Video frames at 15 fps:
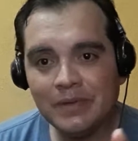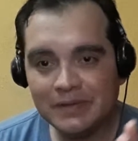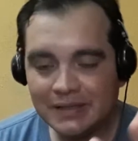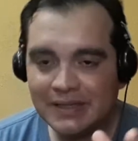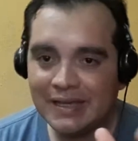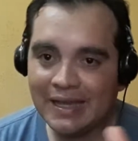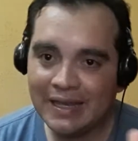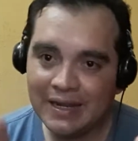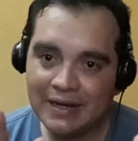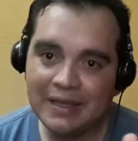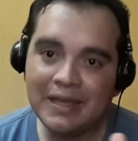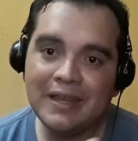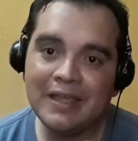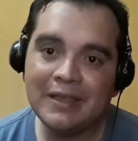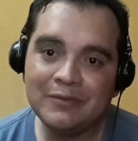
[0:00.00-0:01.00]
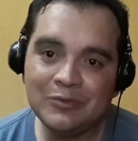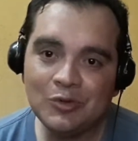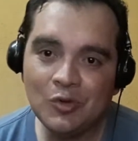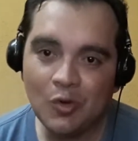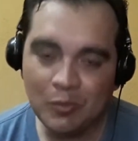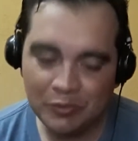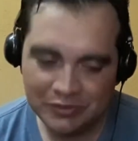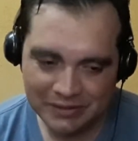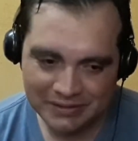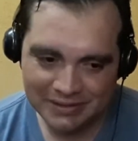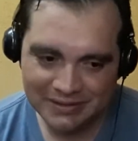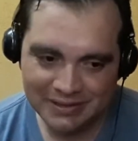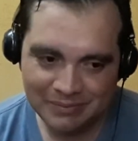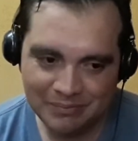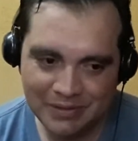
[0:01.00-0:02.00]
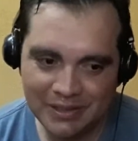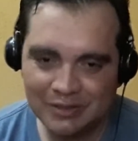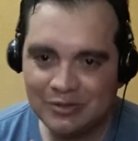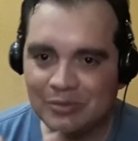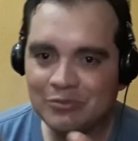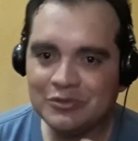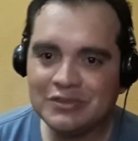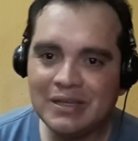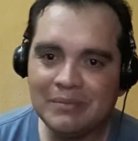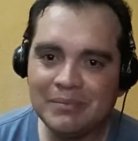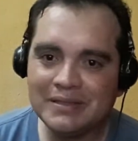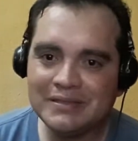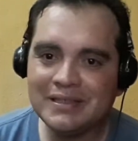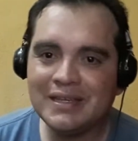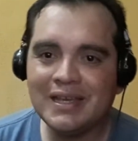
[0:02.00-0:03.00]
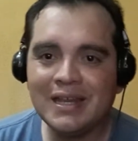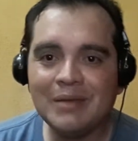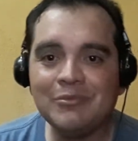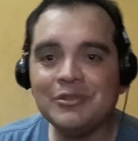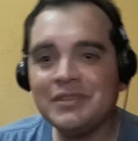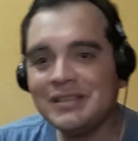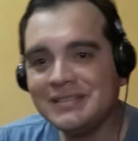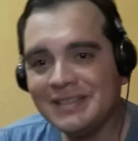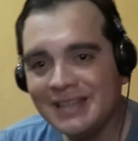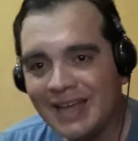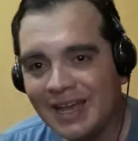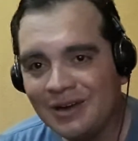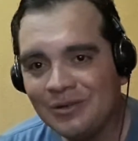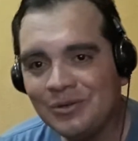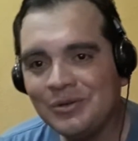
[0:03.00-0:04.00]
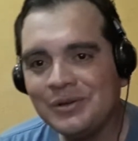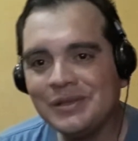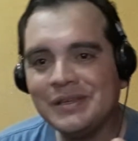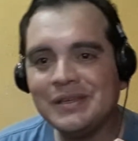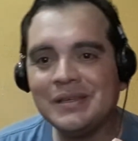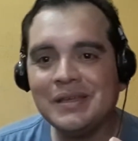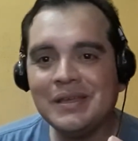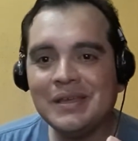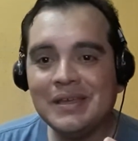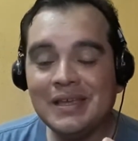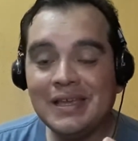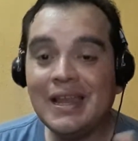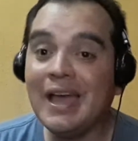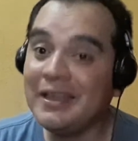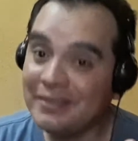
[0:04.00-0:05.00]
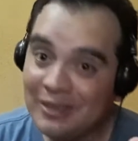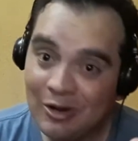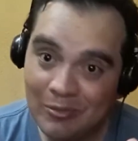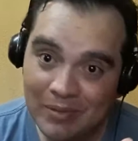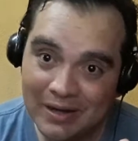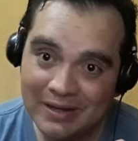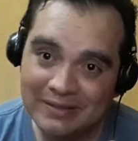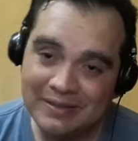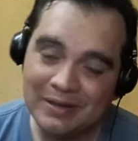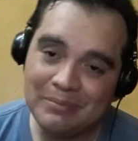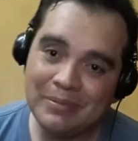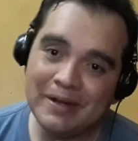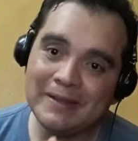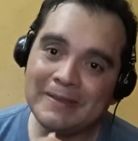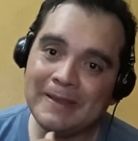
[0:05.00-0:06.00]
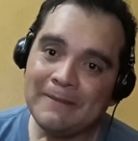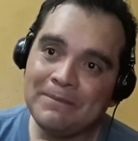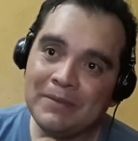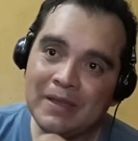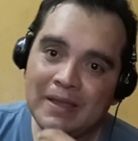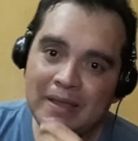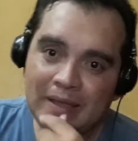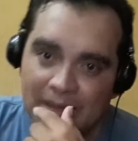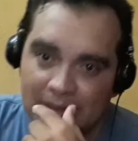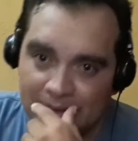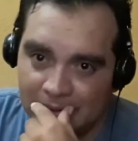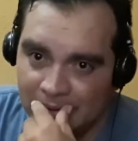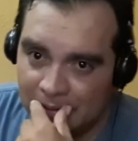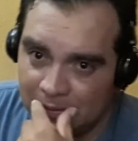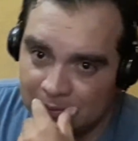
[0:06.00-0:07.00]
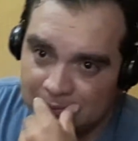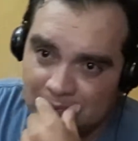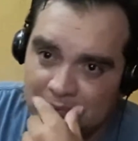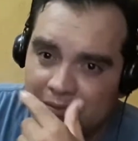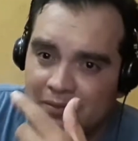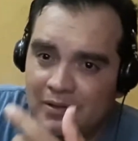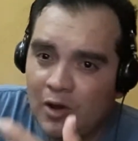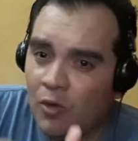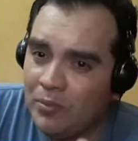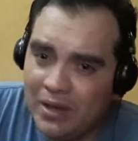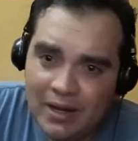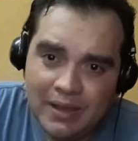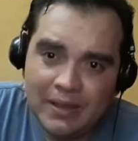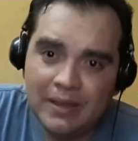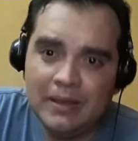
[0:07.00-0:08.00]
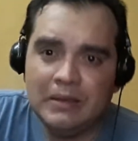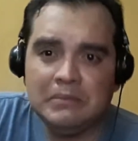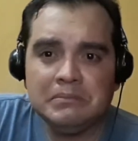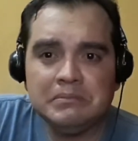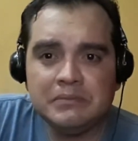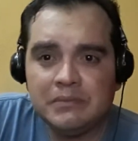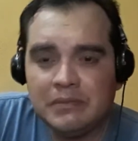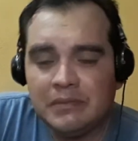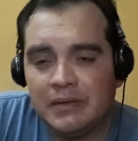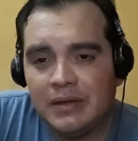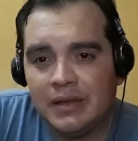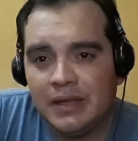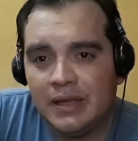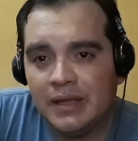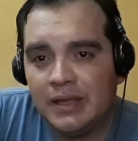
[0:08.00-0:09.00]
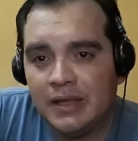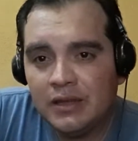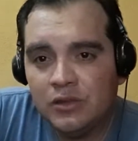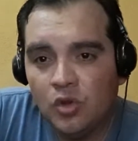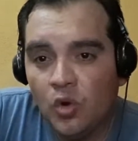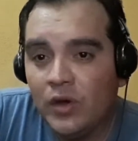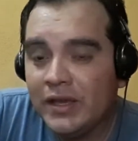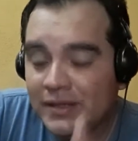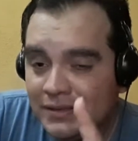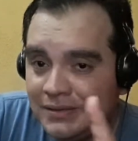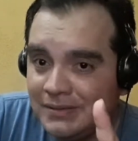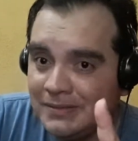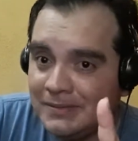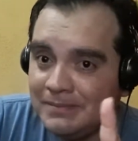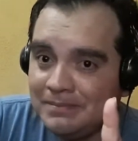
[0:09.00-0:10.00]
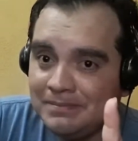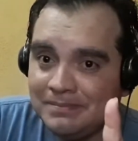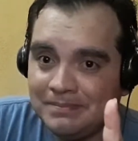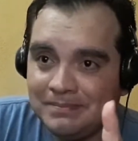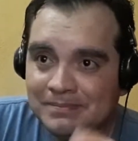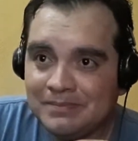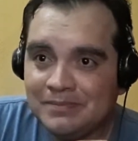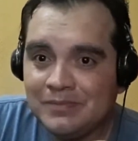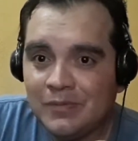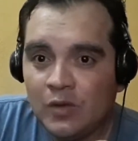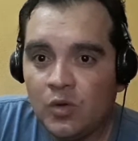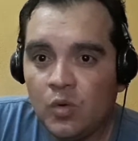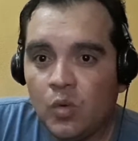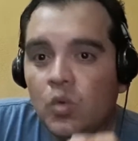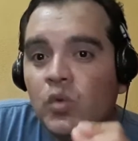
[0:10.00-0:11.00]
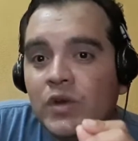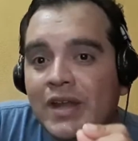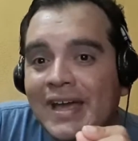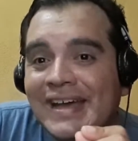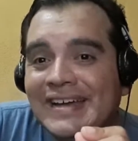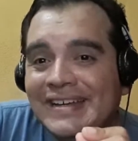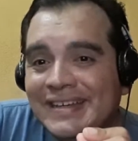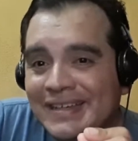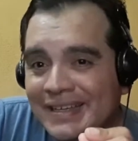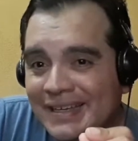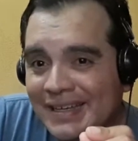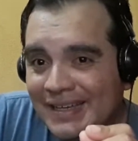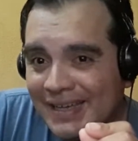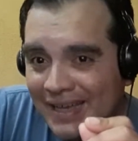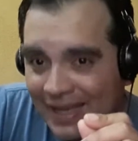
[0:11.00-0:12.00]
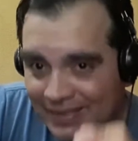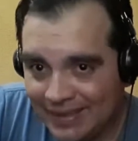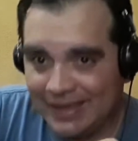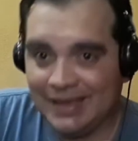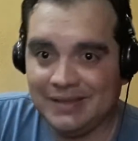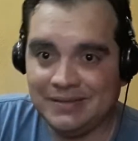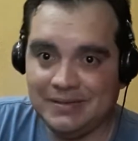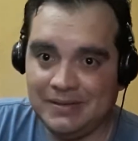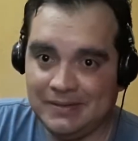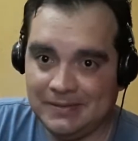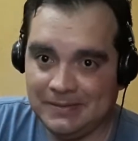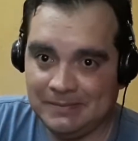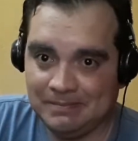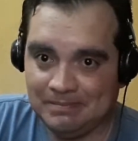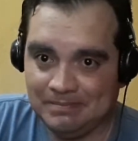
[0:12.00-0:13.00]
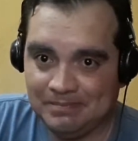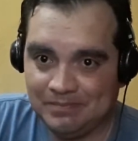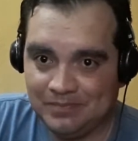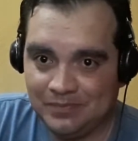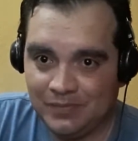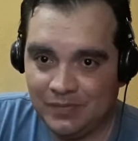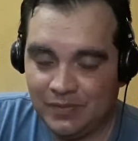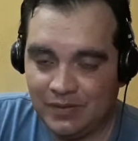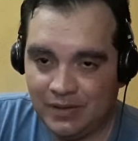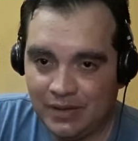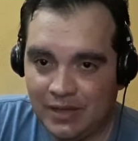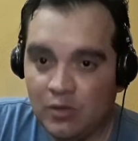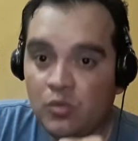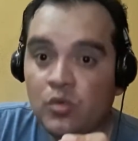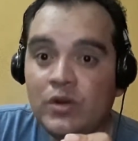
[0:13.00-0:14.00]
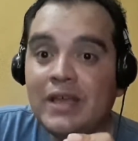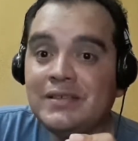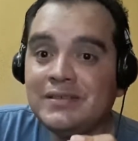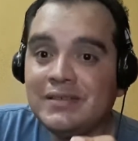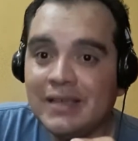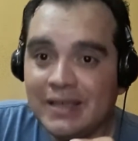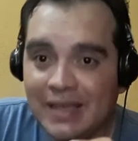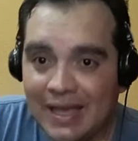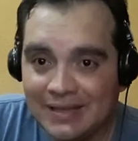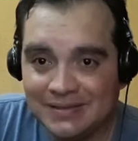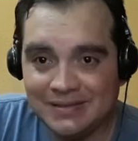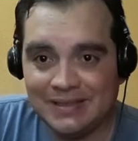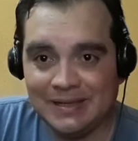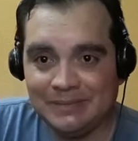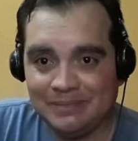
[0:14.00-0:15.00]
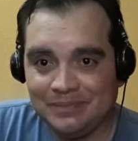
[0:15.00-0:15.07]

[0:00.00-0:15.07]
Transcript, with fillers: sin querer queriendo, como dice Chespirito, muchas veces queremos decir algo y, la gente lo malinterpreta. Eh, la homilía eh, no es una catequesis, es una enseñanza